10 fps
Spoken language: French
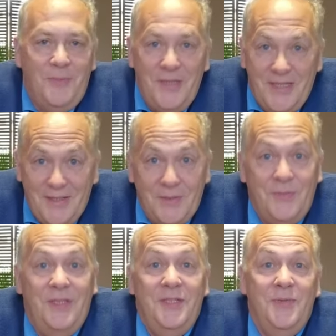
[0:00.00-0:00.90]
Dominique
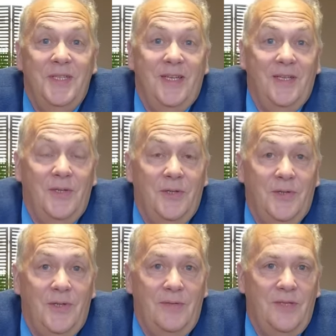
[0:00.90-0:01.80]
Tétoffé, je suis directeur
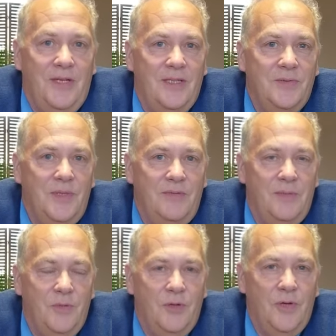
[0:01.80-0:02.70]
de la Fédération des
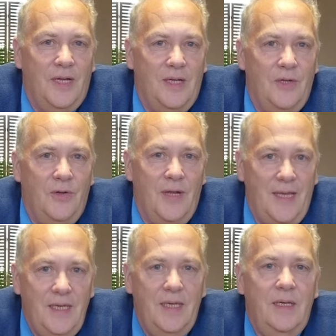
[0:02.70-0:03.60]
familles rurales de
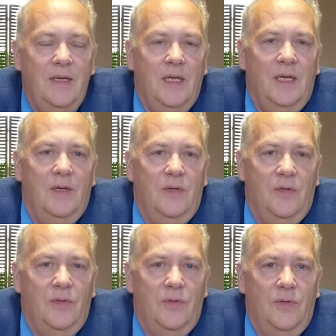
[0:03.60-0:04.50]
l'Aisne.
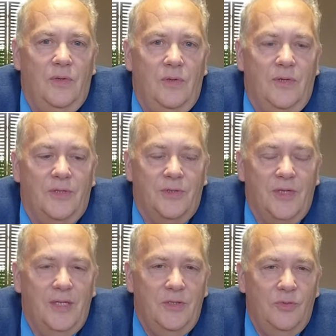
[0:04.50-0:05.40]
Euh, dans ce
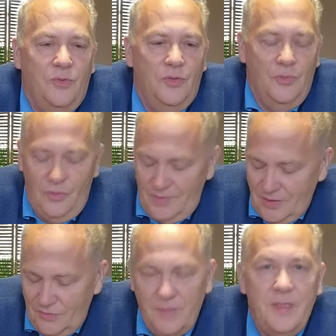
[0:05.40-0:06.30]
cadre, je m'occupe d'une
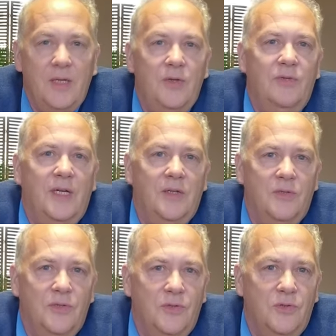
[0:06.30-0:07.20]
maison familiale de
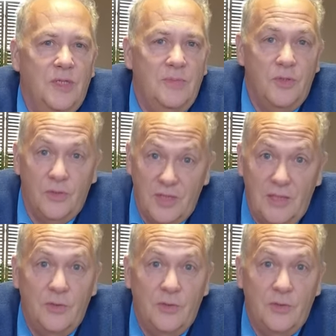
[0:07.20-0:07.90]
vacances, tourisme social,